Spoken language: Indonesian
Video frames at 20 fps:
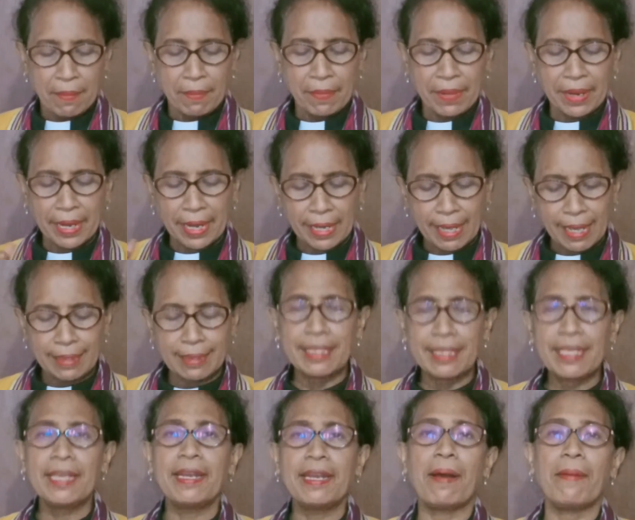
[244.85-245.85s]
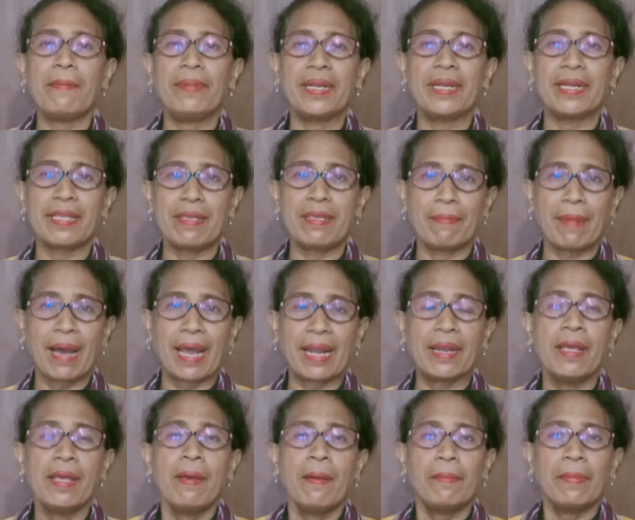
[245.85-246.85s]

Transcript: mereka tidak beriman,